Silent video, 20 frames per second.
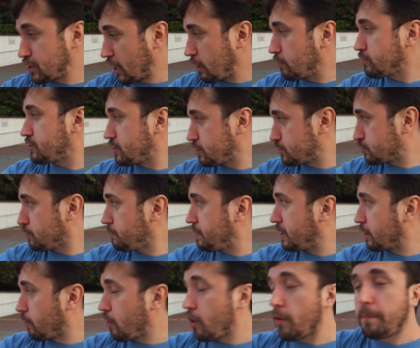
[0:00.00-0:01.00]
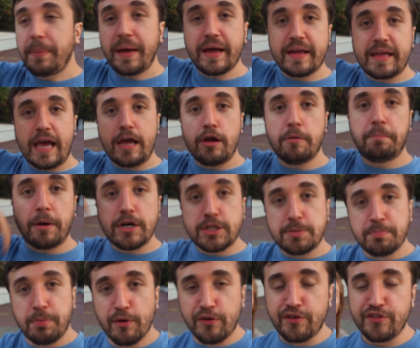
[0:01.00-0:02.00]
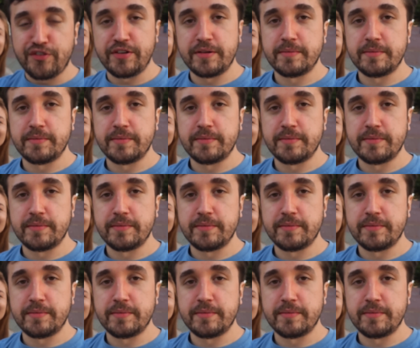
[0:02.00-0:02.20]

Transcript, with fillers: já aconteceu isso comigo. Eu peguei o pote puff.